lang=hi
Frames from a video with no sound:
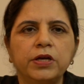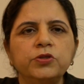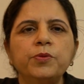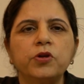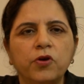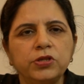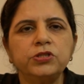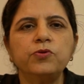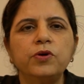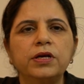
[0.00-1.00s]
वास्तव में नॉलेज
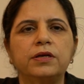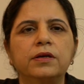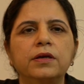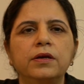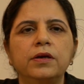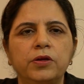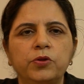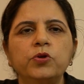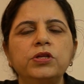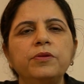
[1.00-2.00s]
तो हो गई
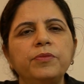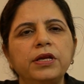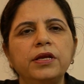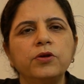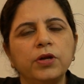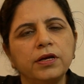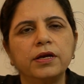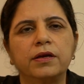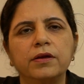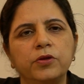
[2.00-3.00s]
दो तीन महीने तो लग
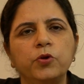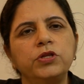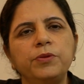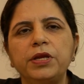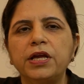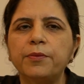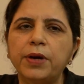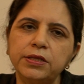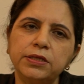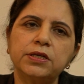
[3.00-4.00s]
गए दो तीन महीने के
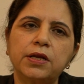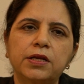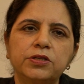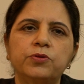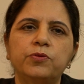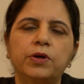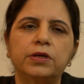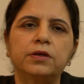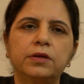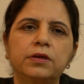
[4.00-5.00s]
बाद ही असर आना शुरू हुआ है